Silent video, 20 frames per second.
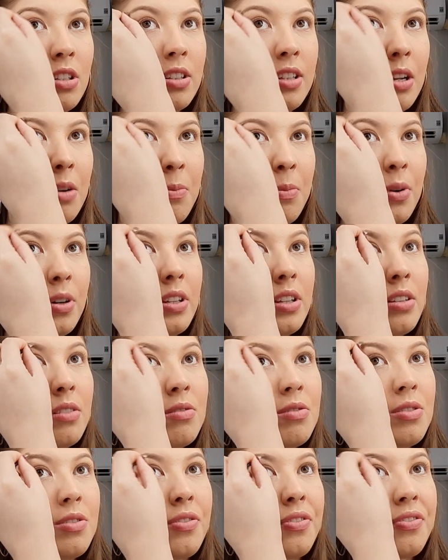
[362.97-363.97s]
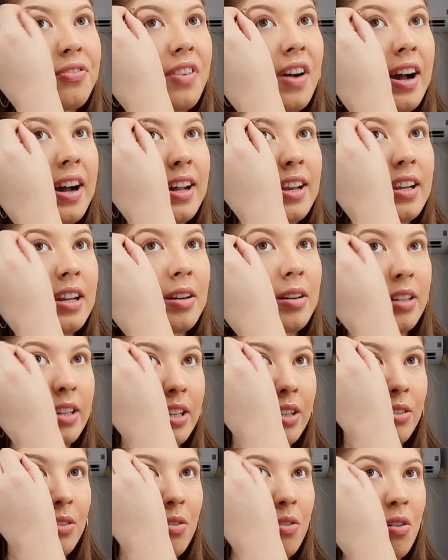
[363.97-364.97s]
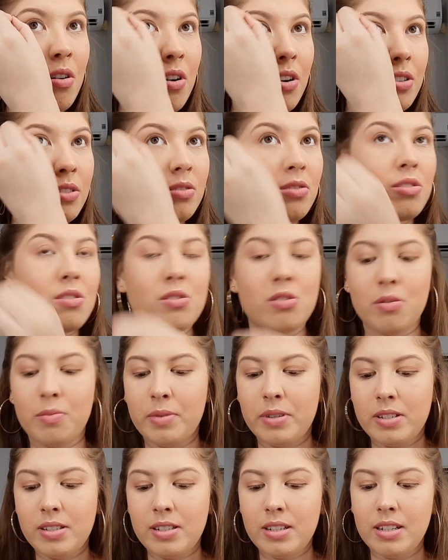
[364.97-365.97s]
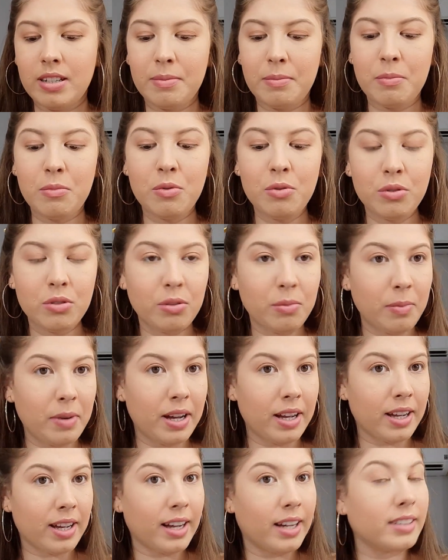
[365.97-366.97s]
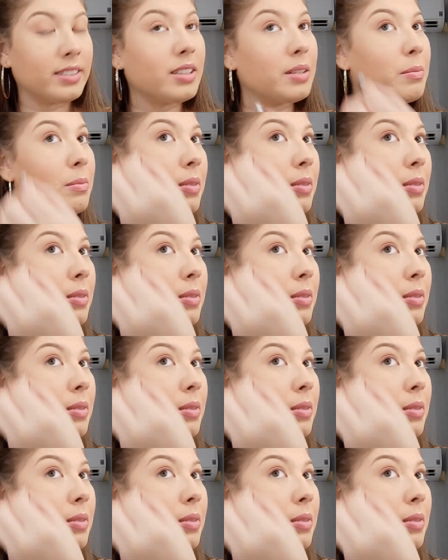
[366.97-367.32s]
que tem um pouquinho de falha. Eu não gosto de sobrancelha muito marcada em